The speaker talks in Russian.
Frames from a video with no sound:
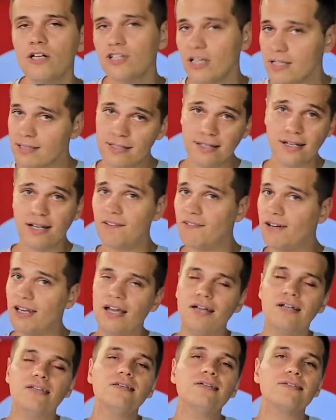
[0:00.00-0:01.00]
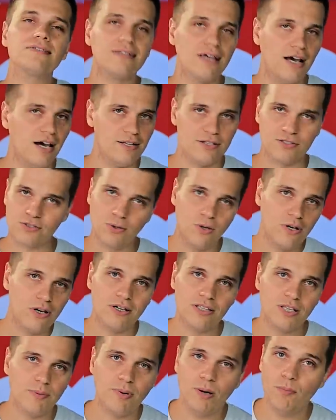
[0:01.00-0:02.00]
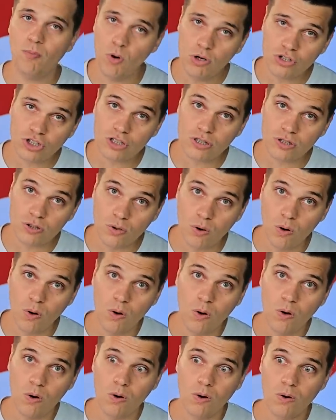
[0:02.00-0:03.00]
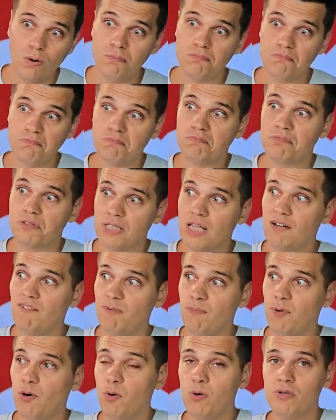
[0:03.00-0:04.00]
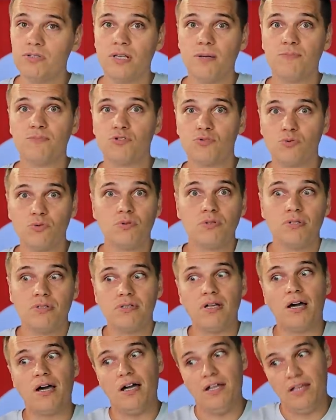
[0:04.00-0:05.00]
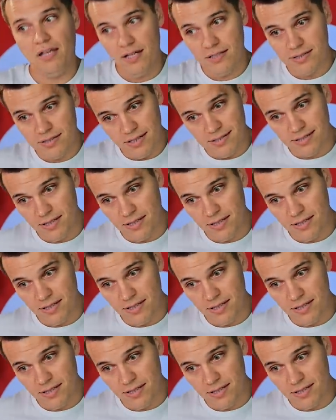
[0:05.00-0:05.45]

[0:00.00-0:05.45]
Честно говоря, не знаю, насколько это поможет, но... Слава богу, Samsung наконец-то